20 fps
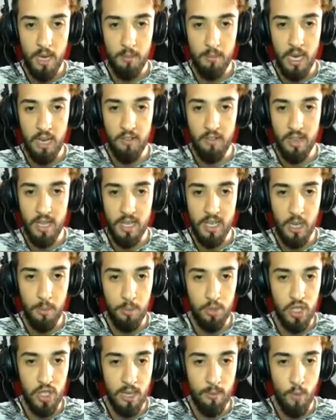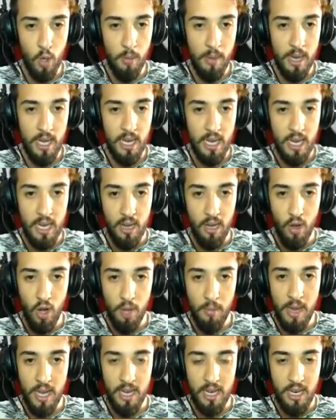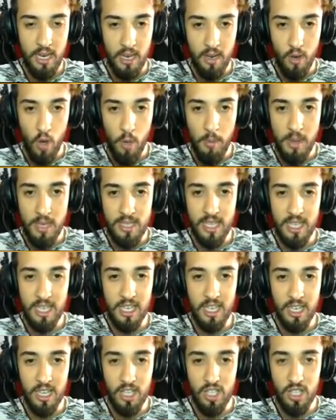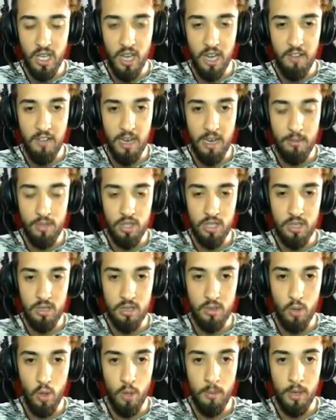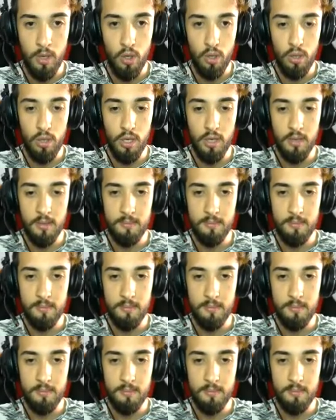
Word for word: Marvel'la kapışalım. Ömer! Ömer! Ömer senin kılıcın... Aa ah, varmış. Ömer öldü.